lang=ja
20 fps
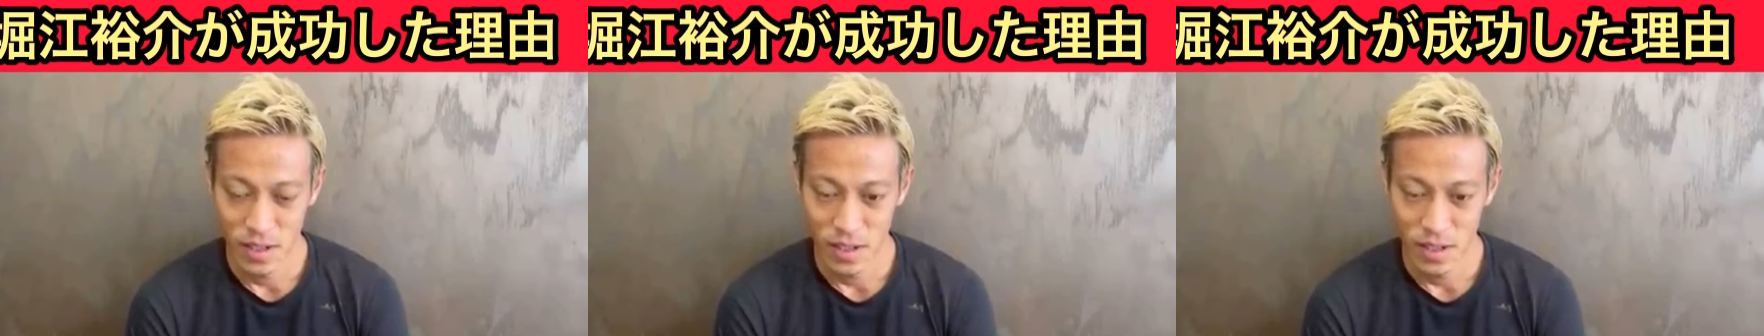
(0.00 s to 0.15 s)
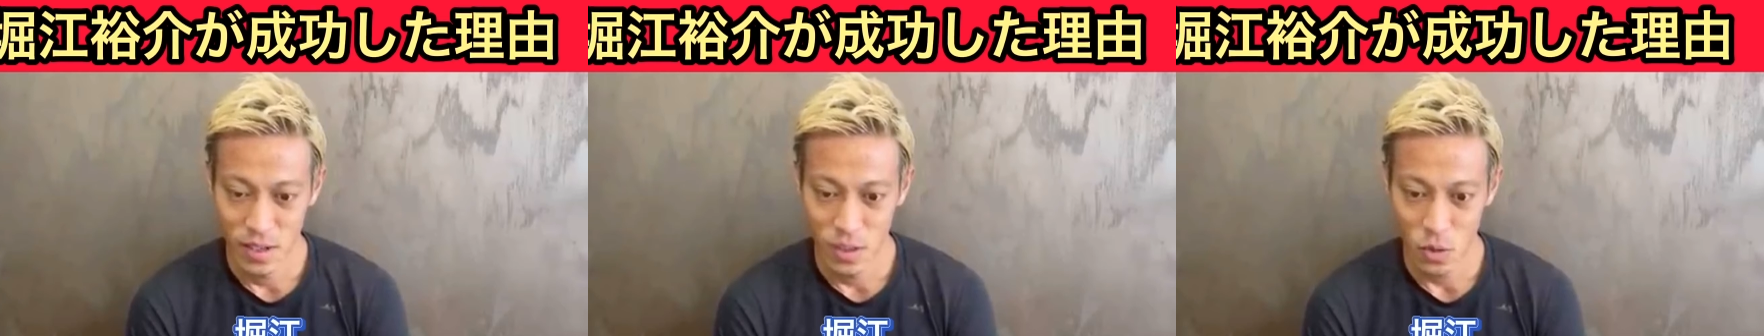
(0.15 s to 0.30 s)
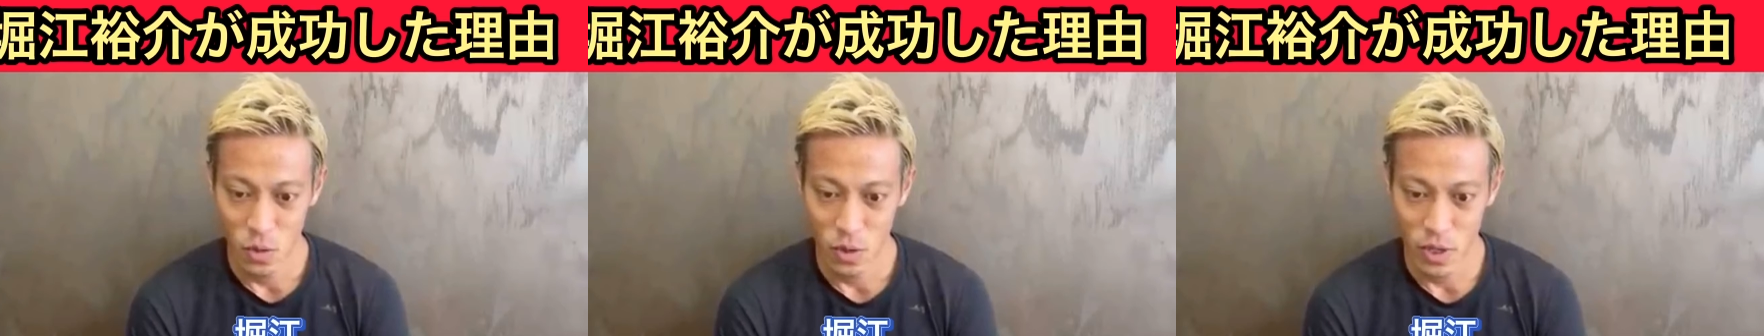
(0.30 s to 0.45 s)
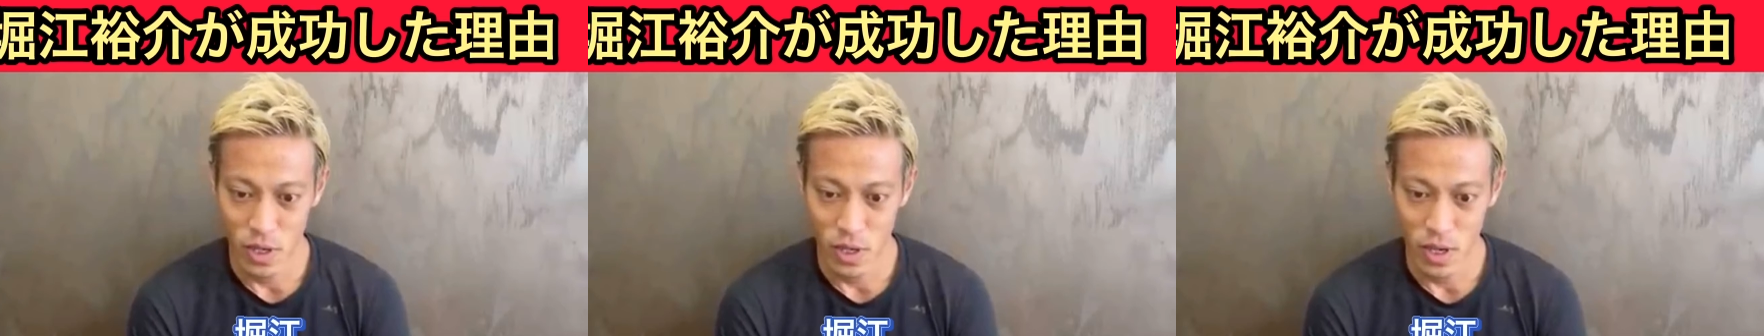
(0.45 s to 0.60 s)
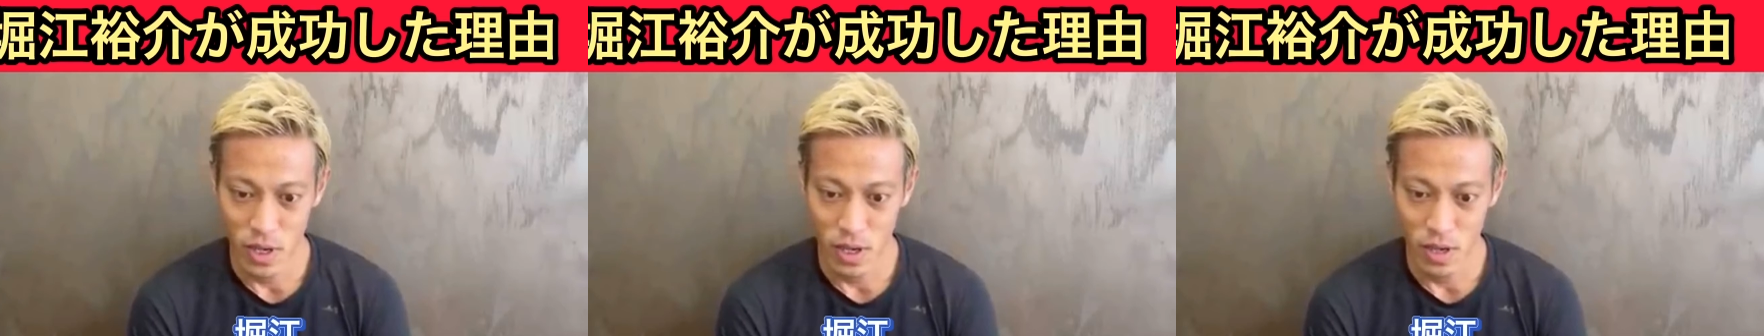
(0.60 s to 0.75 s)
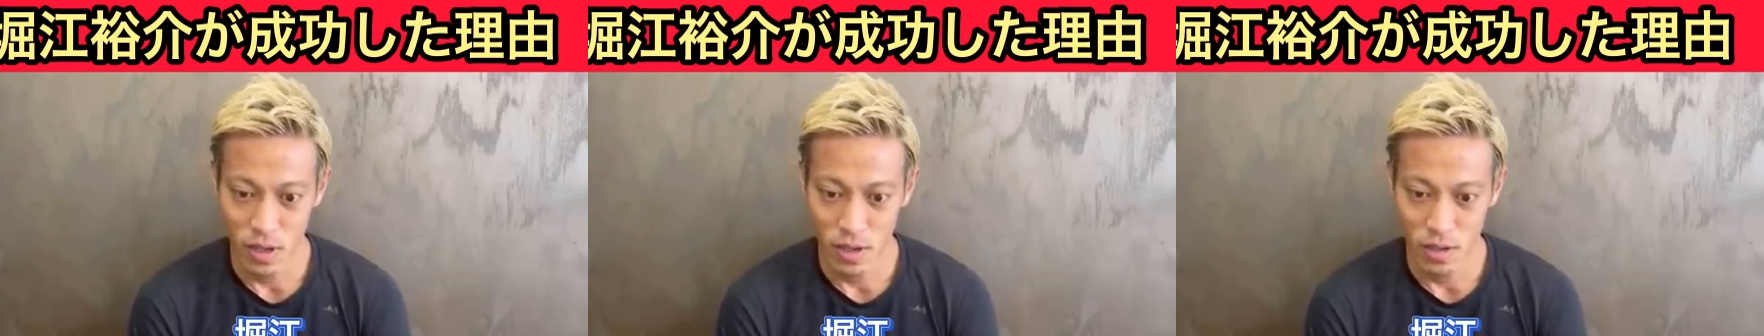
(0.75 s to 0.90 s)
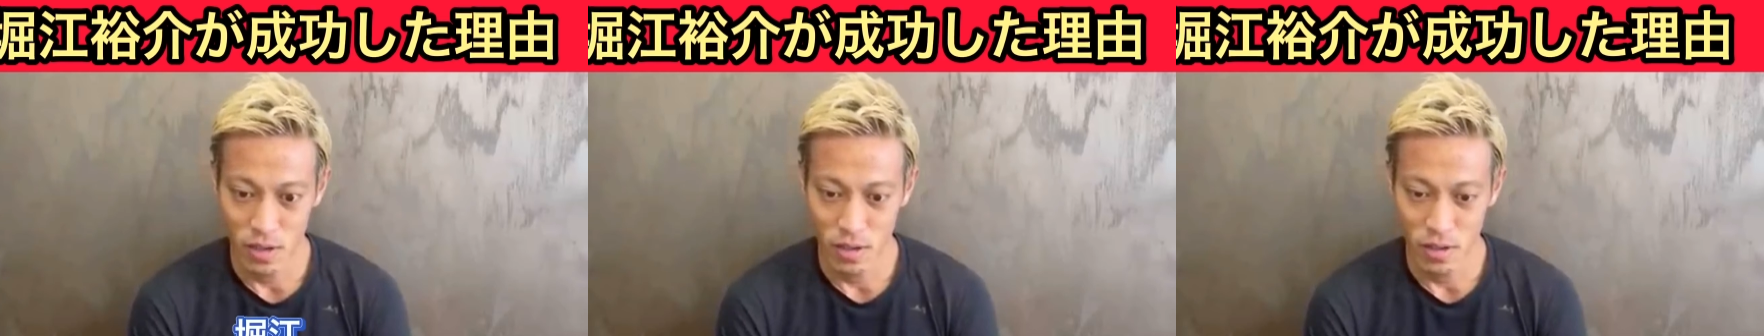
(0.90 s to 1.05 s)
えー、堀
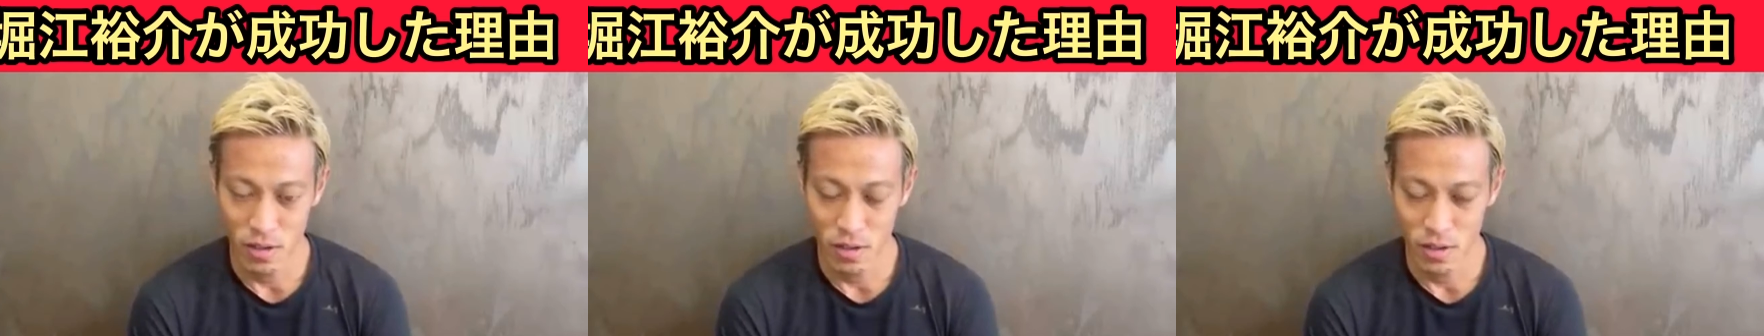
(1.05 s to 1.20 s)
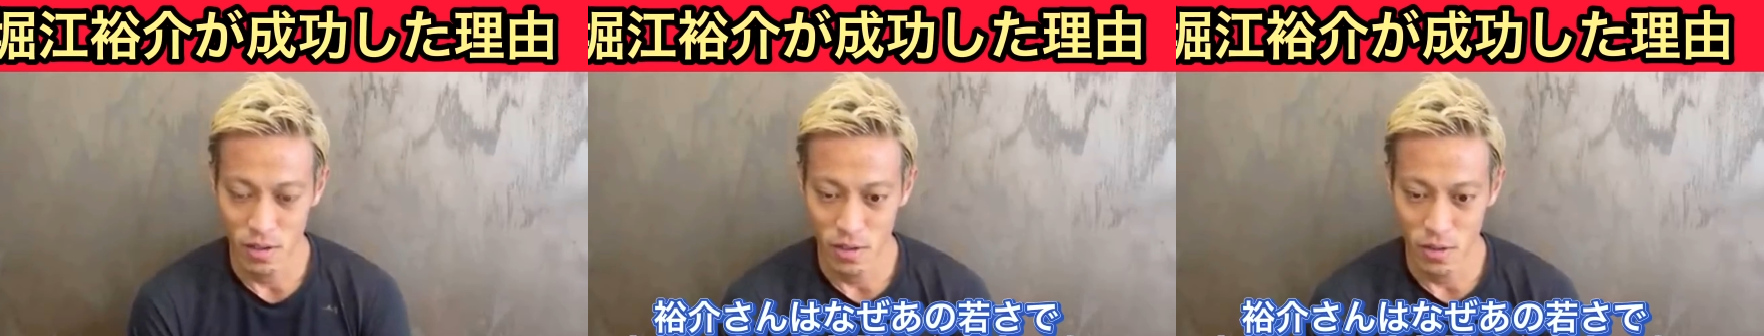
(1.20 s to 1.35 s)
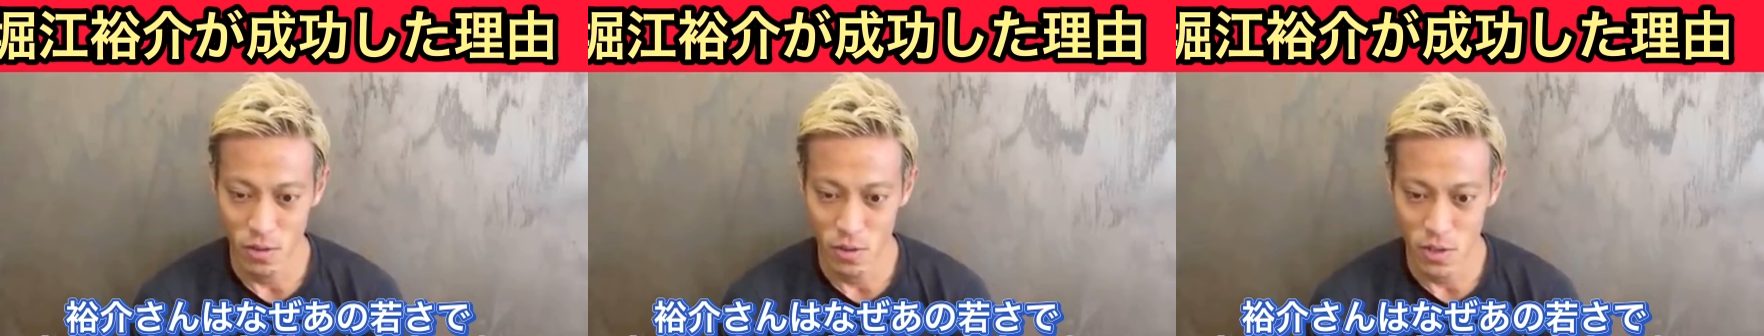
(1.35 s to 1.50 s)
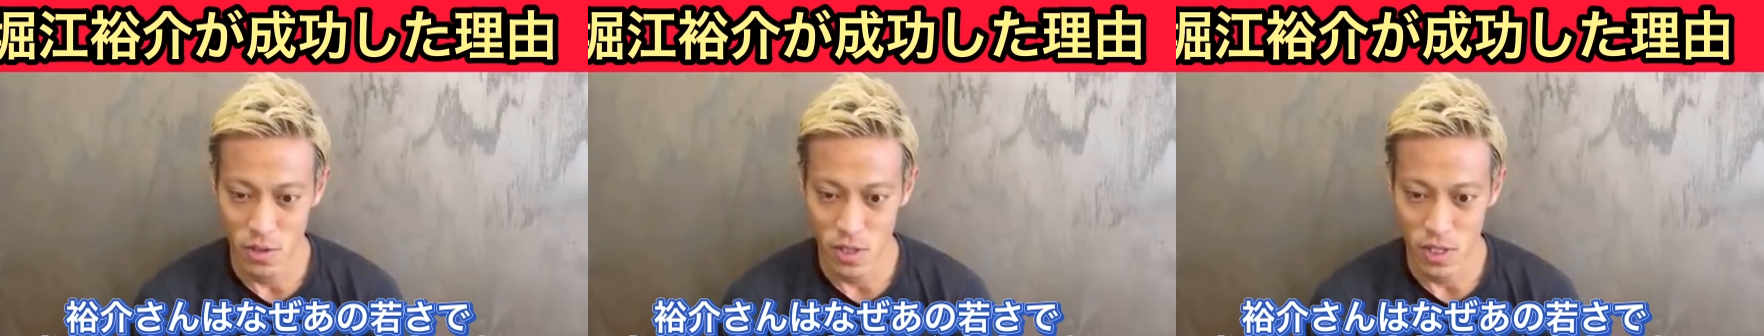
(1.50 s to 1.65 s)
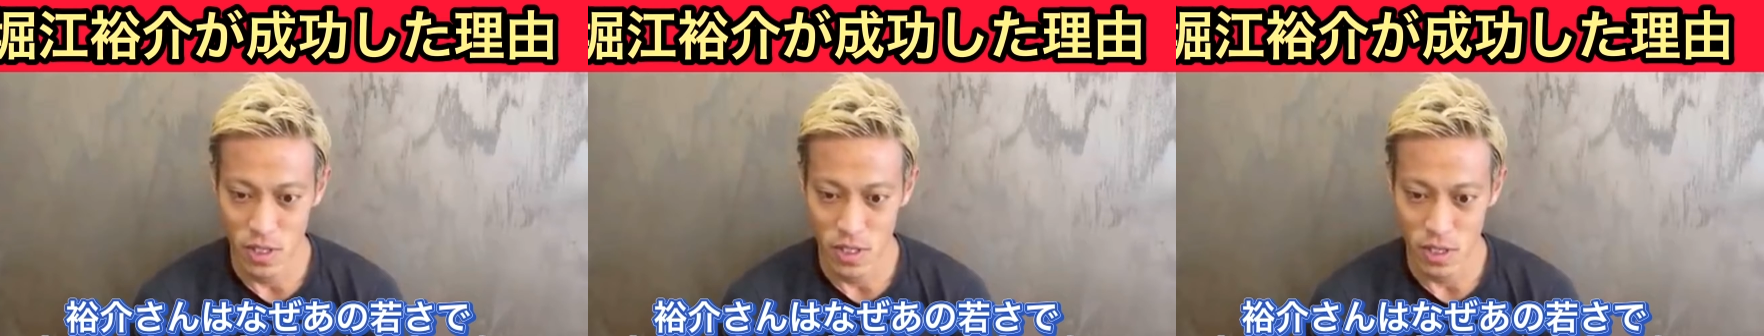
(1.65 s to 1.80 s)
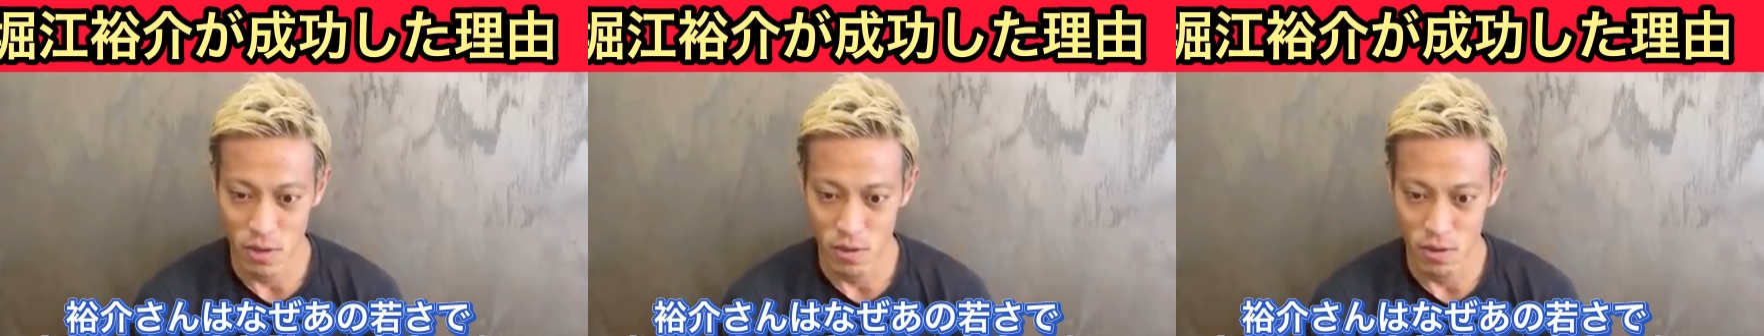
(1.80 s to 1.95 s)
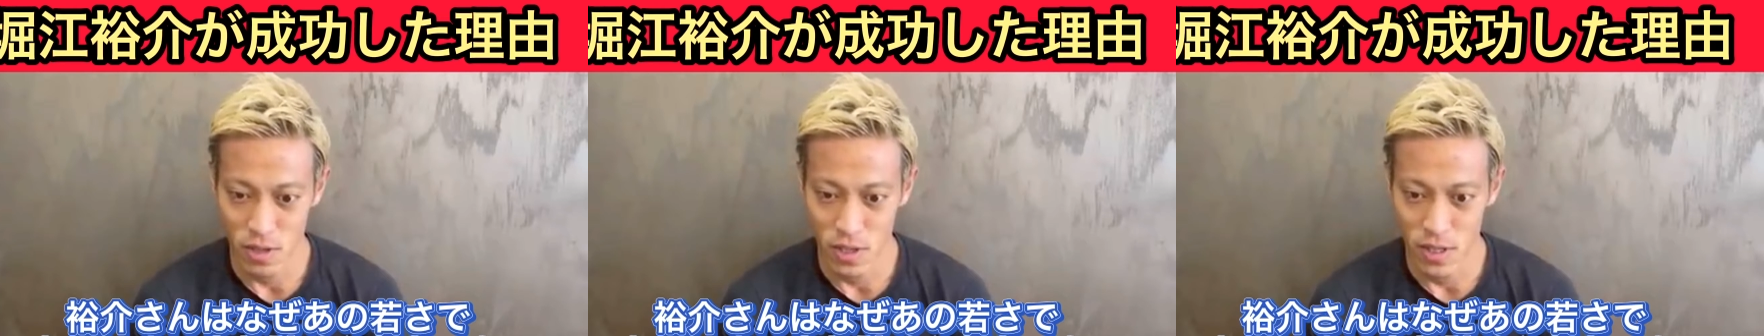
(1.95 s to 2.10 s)
江祐介
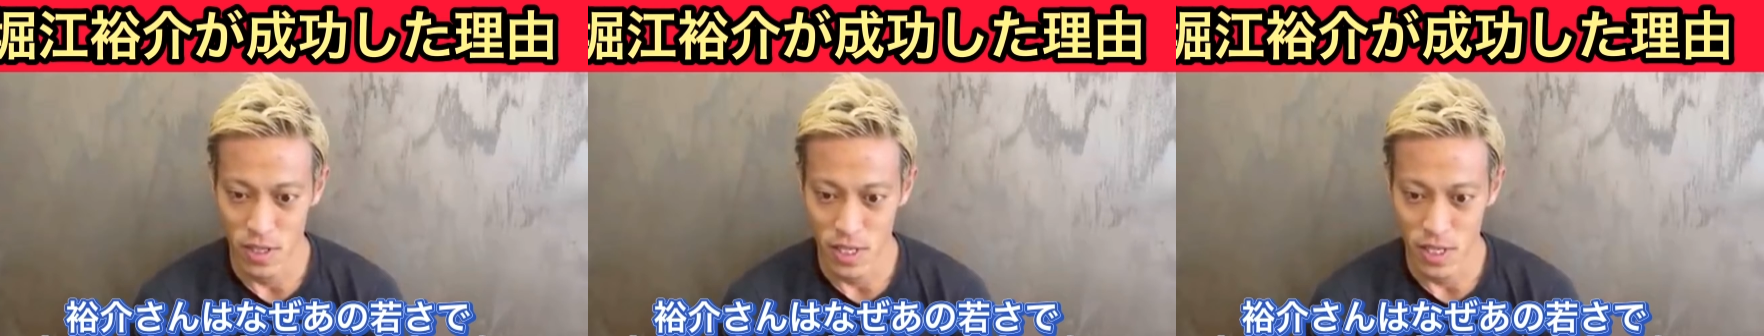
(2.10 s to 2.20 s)
さんは